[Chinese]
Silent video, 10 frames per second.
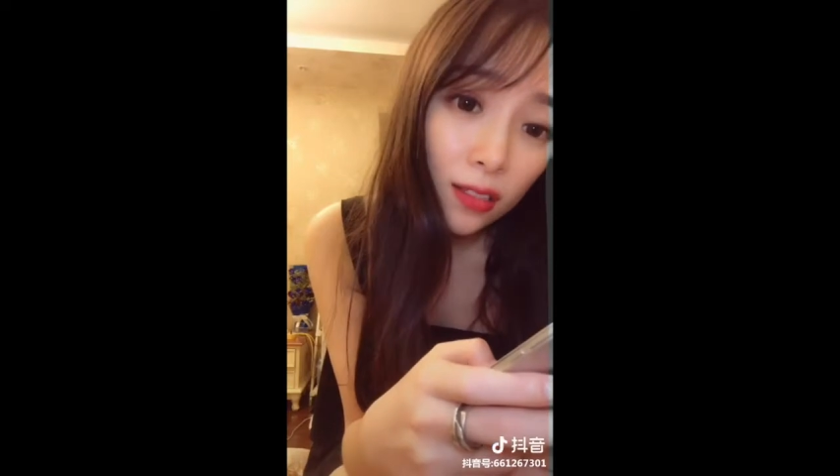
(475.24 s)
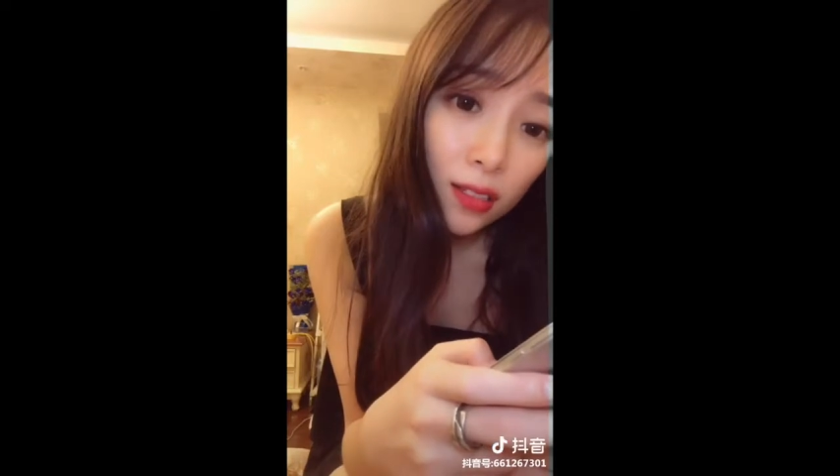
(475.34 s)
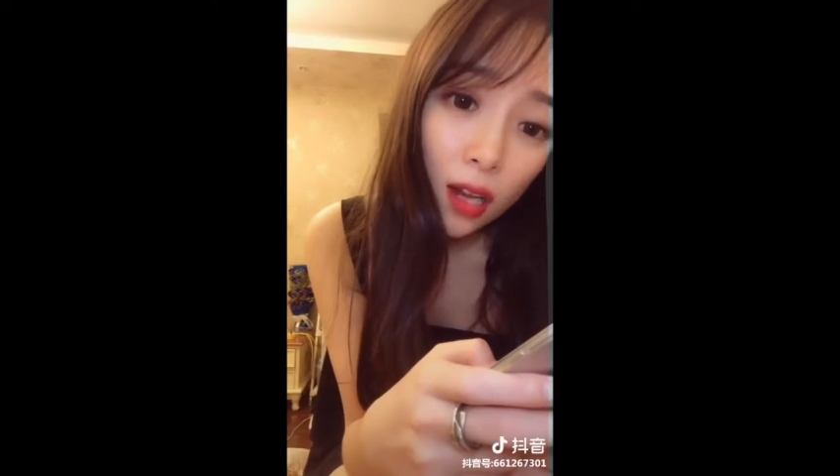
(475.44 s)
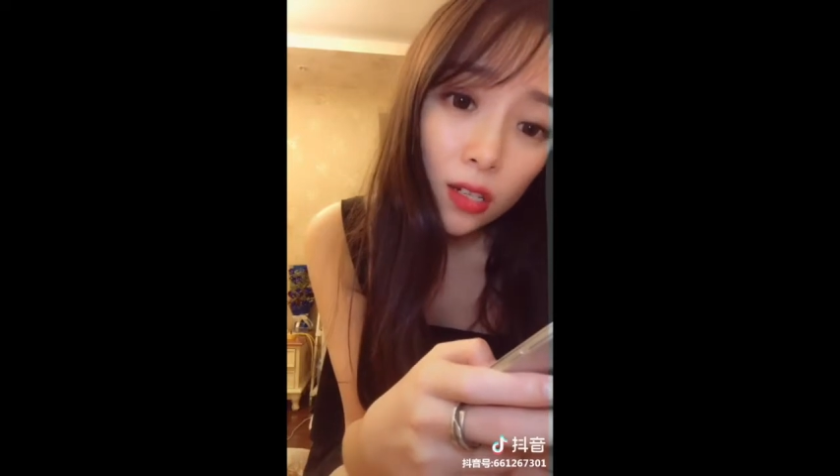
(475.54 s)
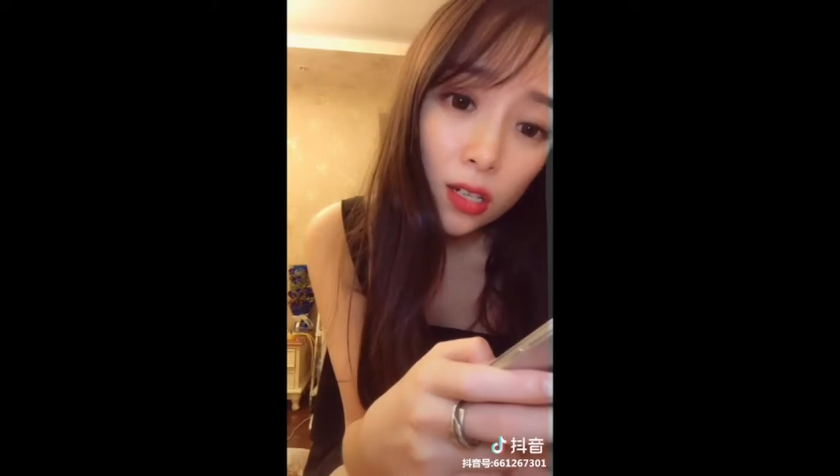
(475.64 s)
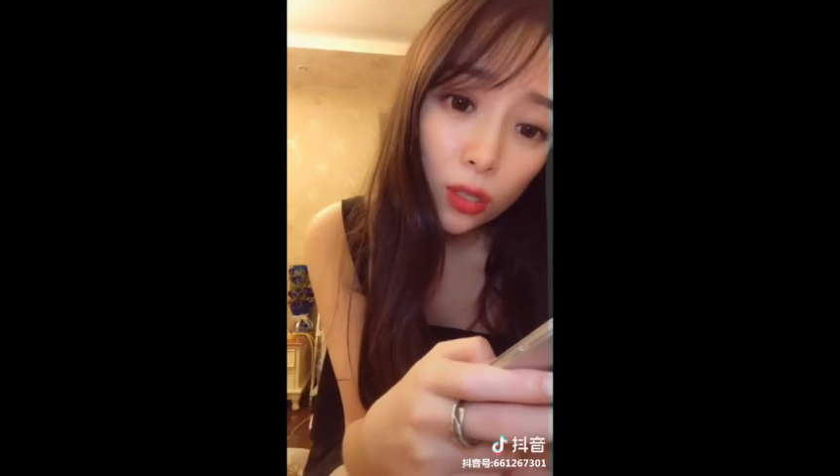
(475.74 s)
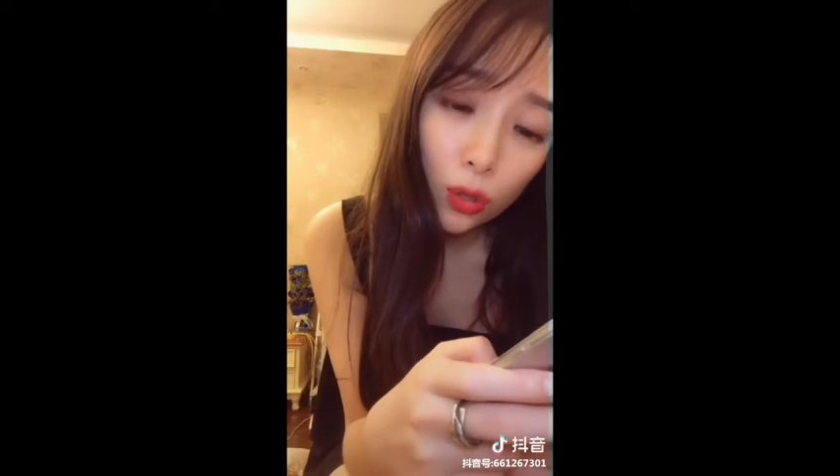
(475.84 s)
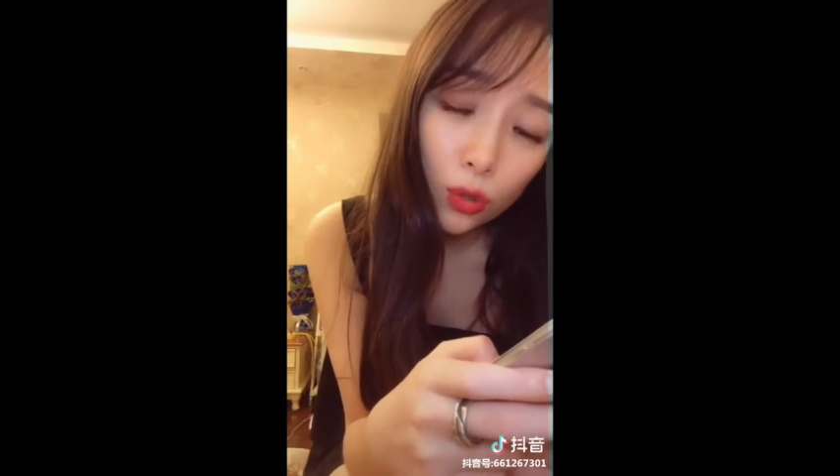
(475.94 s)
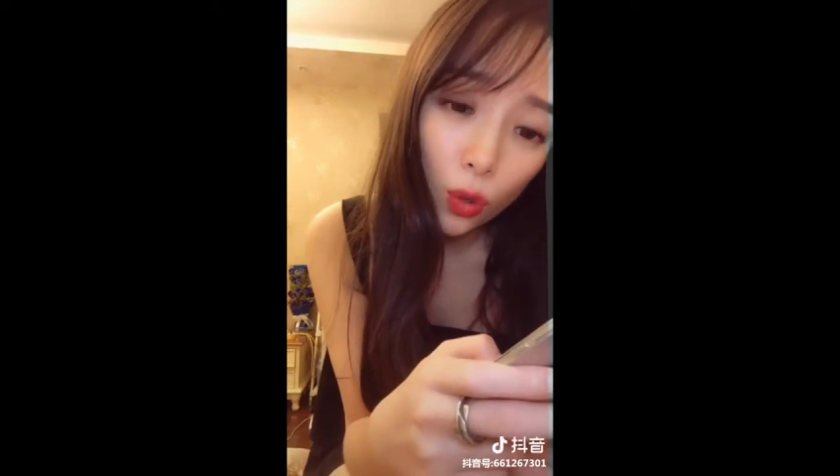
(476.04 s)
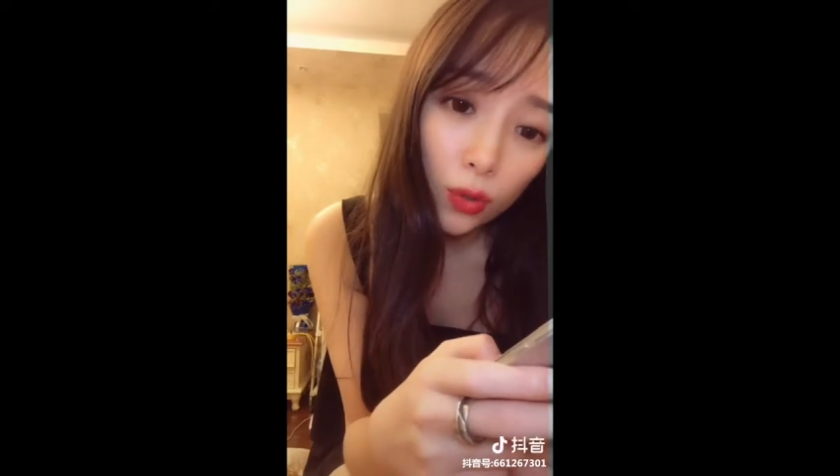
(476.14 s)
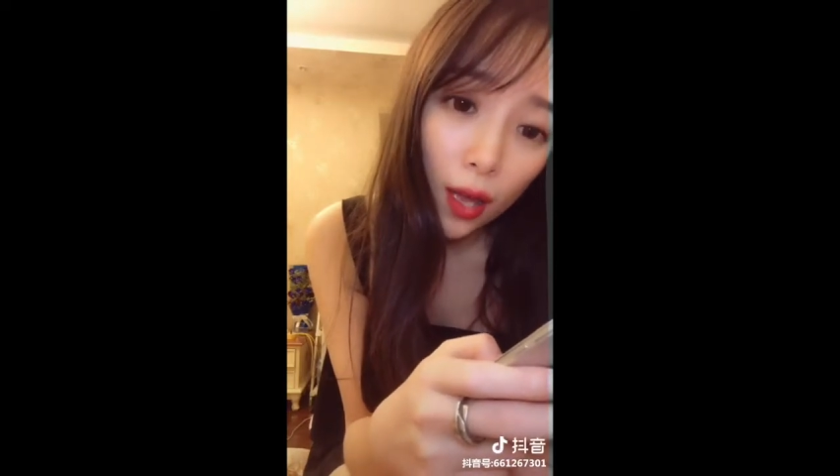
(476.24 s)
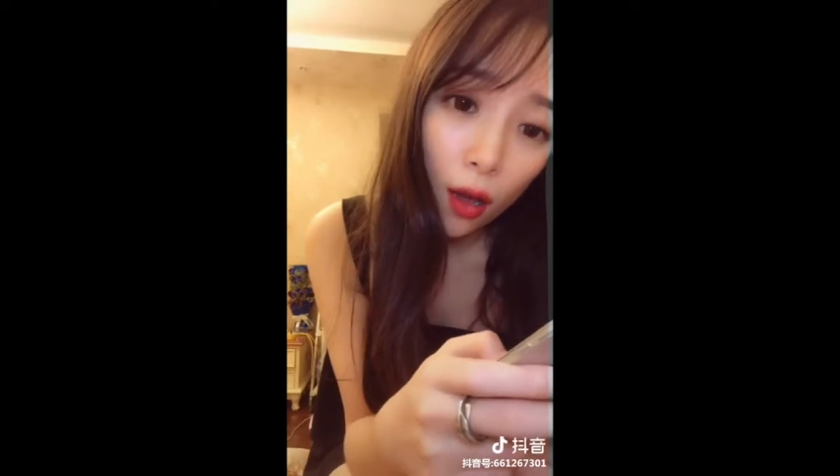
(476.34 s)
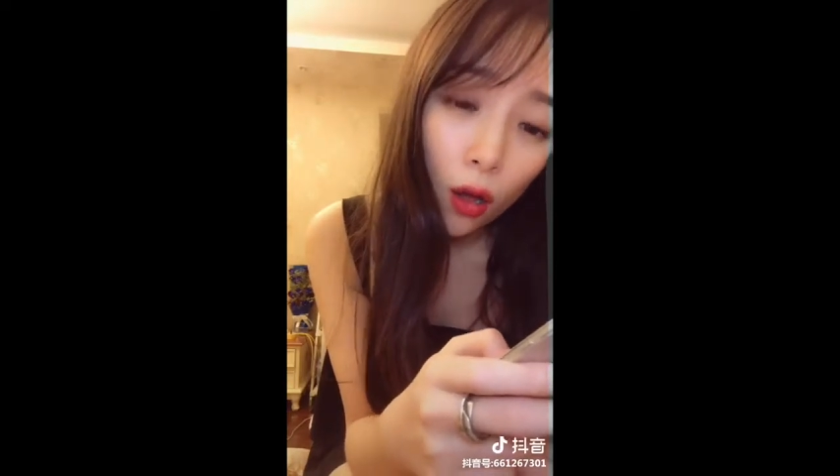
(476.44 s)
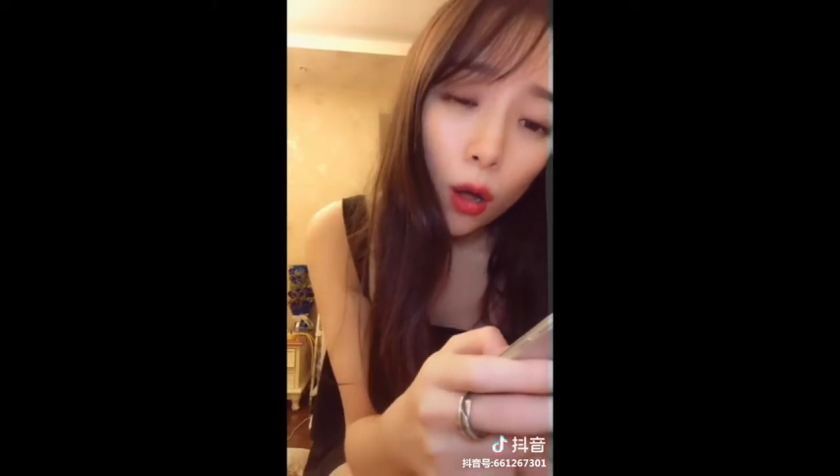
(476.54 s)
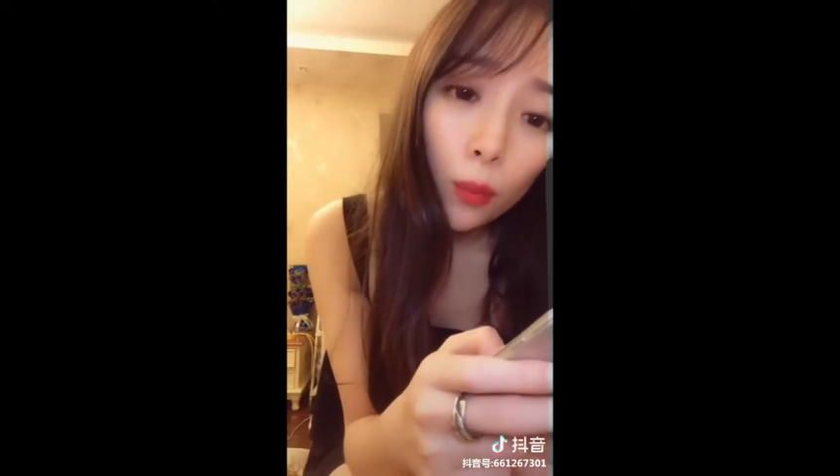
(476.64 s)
当然是你重要。